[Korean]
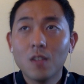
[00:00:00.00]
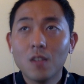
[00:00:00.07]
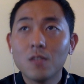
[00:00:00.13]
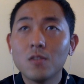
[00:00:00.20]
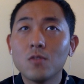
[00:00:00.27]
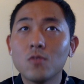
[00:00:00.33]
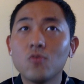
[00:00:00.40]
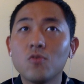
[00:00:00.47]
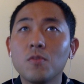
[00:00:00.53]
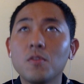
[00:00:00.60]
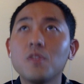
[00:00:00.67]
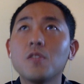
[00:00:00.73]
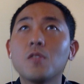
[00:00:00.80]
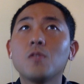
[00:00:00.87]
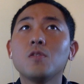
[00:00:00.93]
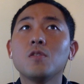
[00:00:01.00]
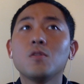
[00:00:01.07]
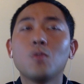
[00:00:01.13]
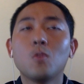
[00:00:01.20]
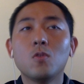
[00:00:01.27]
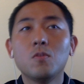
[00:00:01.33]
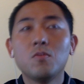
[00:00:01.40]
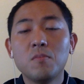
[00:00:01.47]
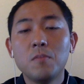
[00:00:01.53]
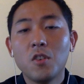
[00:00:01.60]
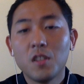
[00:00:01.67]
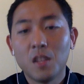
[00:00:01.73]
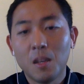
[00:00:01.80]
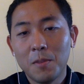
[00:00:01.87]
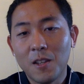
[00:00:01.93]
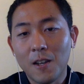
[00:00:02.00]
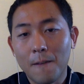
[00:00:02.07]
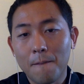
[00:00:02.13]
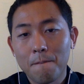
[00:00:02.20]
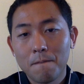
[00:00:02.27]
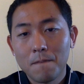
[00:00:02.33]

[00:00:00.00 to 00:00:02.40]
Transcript: 그리고 두 번째로는 돈은 분명히 됩니다.